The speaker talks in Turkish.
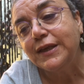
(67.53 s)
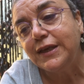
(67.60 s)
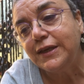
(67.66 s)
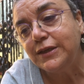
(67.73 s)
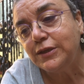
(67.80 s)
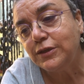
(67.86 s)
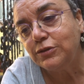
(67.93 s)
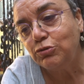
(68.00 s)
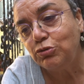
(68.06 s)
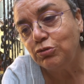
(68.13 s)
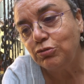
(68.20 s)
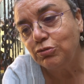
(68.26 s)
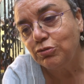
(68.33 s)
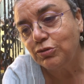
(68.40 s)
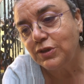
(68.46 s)
E,
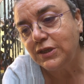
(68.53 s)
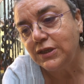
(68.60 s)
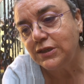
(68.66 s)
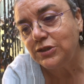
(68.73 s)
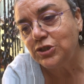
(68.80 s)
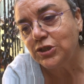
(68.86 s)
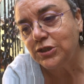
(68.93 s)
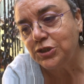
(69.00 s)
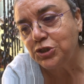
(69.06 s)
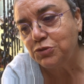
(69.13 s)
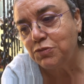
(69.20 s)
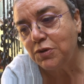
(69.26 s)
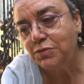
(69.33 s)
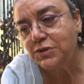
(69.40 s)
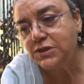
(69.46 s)
dünkü
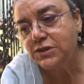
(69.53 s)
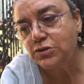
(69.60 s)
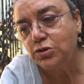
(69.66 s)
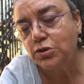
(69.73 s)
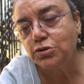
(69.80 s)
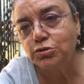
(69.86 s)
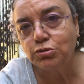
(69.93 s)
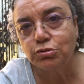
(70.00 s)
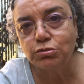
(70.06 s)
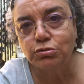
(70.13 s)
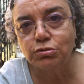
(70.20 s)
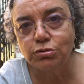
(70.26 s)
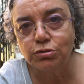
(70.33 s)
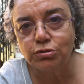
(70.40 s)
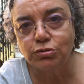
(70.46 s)
çalışmamız dört
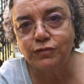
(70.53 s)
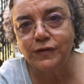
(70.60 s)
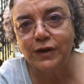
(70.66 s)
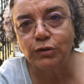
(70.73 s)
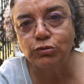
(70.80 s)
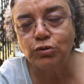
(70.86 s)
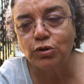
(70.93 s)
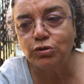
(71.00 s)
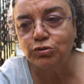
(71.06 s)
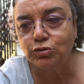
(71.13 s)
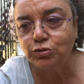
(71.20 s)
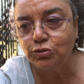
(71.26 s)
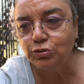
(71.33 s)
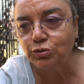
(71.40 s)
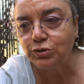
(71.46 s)
kutuydu ve o dört
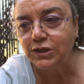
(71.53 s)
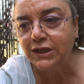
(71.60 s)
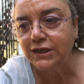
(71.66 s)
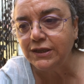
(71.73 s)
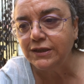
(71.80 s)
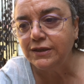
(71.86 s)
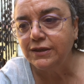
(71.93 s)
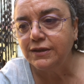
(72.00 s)
kutuda